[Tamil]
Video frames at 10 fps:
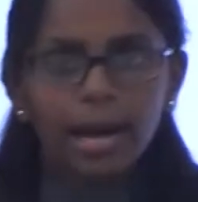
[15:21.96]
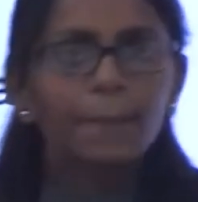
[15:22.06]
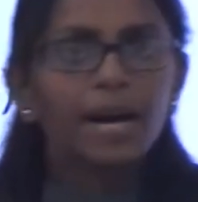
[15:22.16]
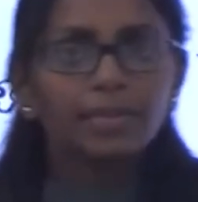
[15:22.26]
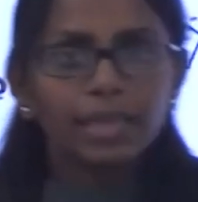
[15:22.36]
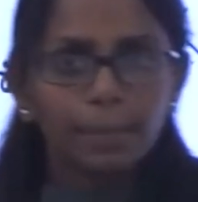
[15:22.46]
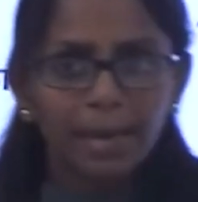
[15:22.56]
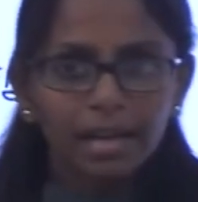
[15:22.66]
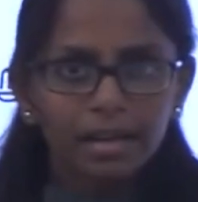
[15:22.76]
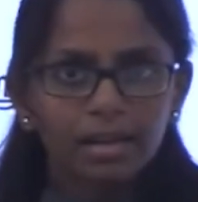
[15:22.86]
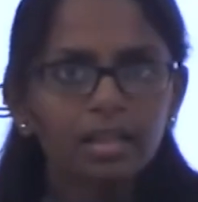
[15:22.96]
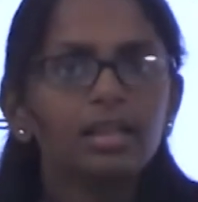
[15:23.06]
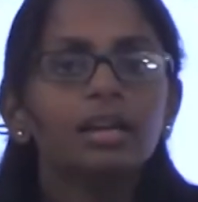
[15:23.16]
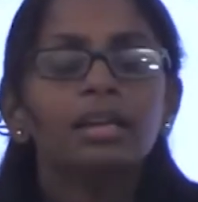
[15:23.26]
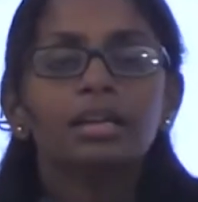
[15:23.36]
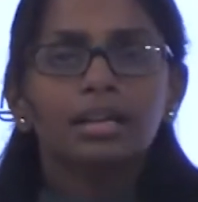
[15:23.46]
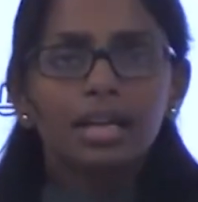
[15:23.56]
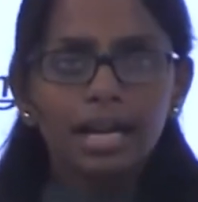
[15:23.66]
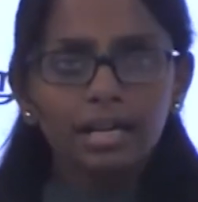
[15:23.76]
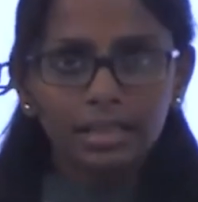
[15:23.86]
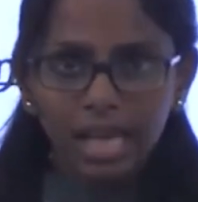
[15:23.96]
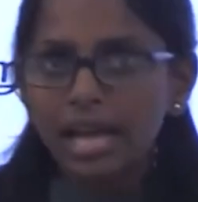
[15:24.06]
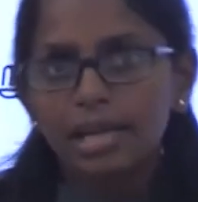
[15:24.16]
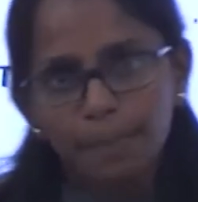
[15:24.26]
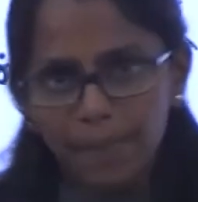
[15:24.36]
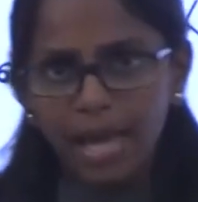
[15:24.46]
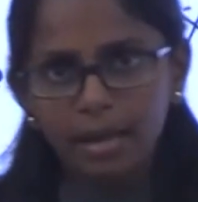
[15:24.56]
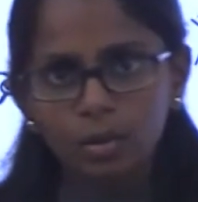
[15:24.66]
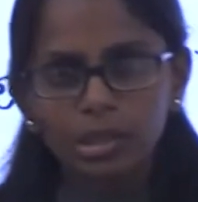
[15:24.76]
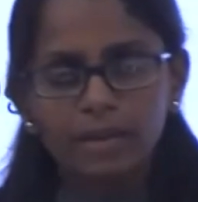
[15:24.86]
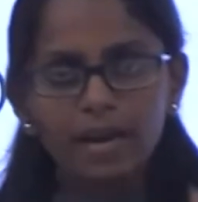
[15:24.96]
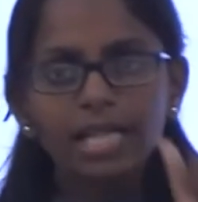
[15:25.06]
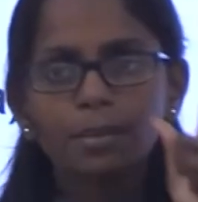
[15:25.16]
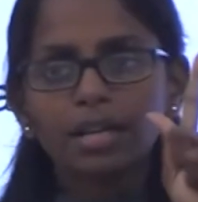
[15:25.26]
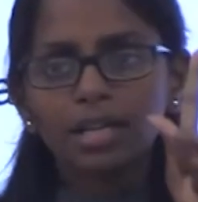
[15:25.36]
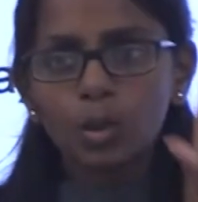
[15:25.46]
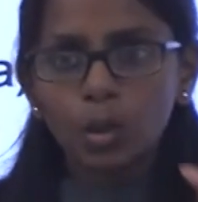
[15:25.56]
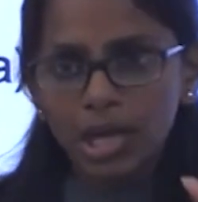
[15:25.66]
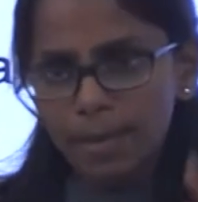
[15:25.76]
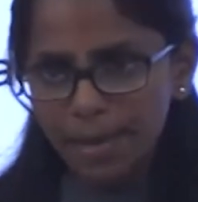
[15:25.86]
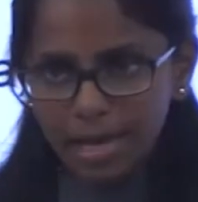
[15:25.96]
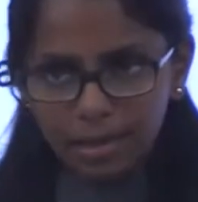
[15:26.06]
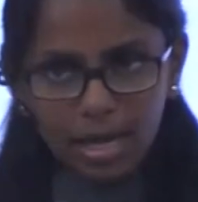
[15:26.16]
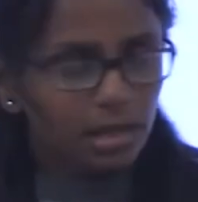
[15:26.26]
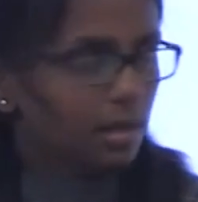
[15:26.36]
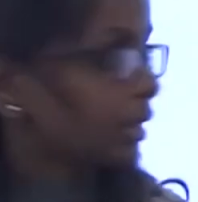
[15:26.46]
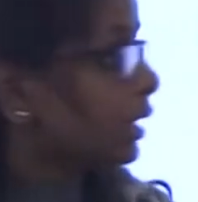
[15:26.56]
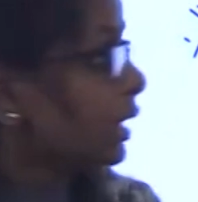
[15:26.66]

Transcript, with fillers: அப்ப அந்த பேருன்றது கரெக்டான பேர் ஓகேவா அந்த மாதிரி ஒரே பேர் தான் இருக்கு